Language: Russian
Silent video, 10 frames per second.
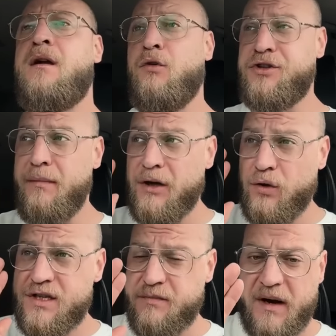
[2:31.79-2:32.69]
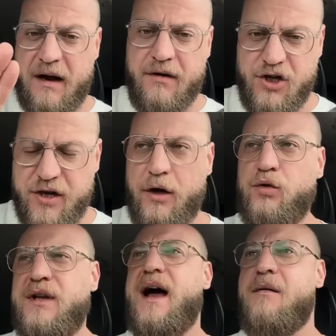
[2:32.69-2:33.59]
Вот ребята у нас сейчас пока выезжают
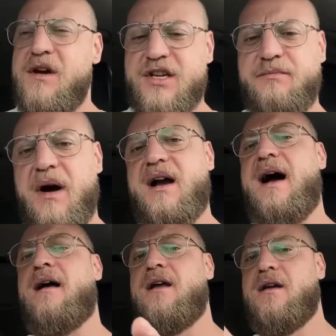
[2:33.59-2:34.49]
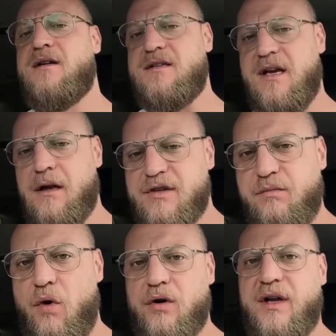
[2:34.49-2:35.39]
туда, а мы сейчас пока сделаем
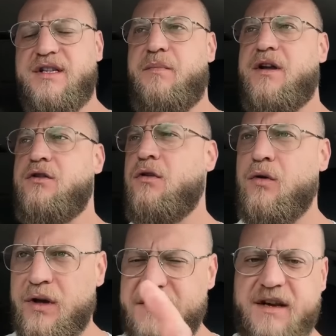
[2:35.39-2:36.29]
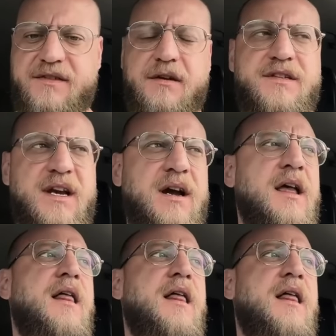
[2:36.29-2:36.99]
сбор на Испаньолу, на всех-всех-всех.